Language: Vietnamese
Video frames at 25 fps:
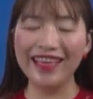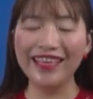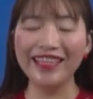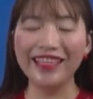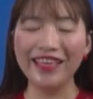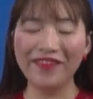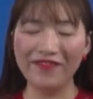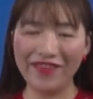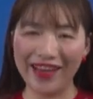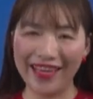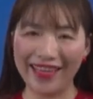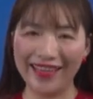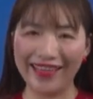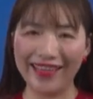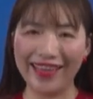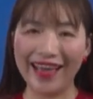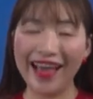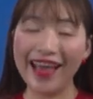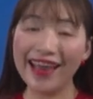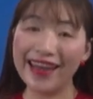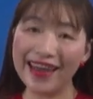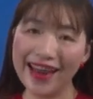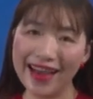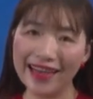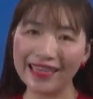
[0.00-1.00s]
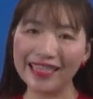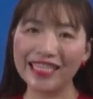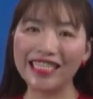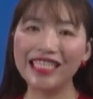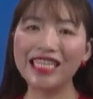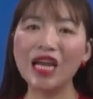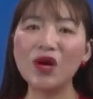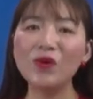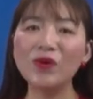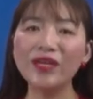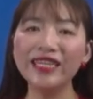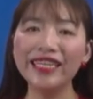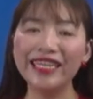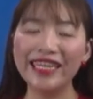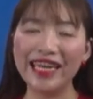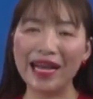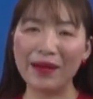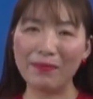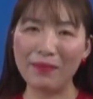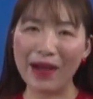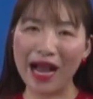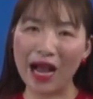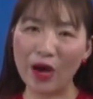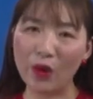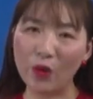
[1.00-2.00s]
Như vậy, đằng sau cái người
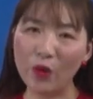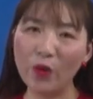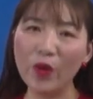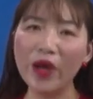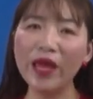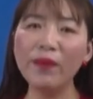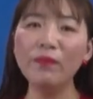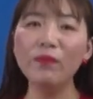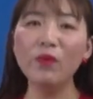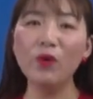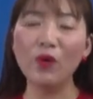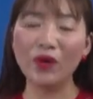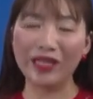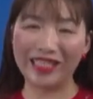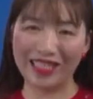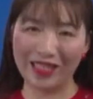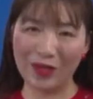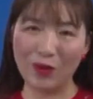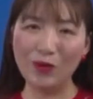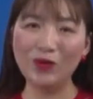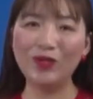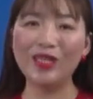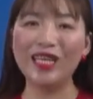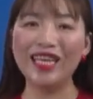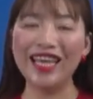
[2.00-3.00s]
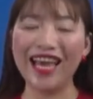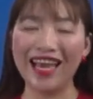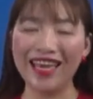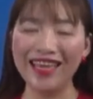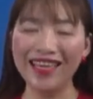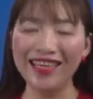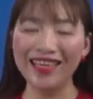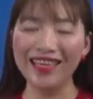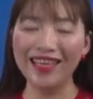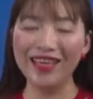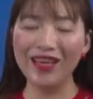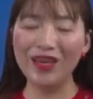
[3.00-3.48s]
đàn bà quê mùa xấu xí ấy,